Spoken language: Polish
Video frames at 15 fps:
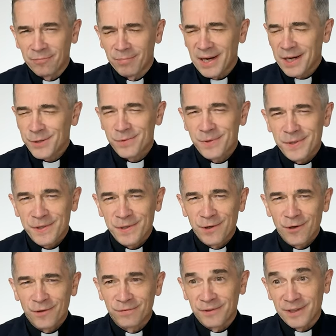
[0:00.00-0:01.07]
bardzo
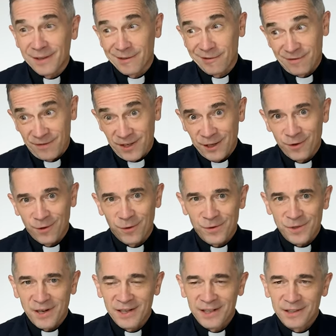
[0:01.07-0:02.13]
ryzykowny w jego
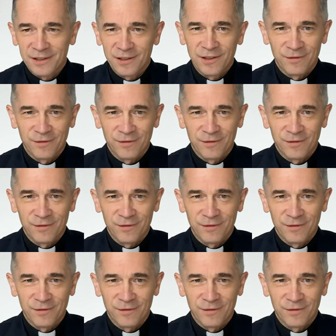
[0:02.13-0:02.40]
oczach,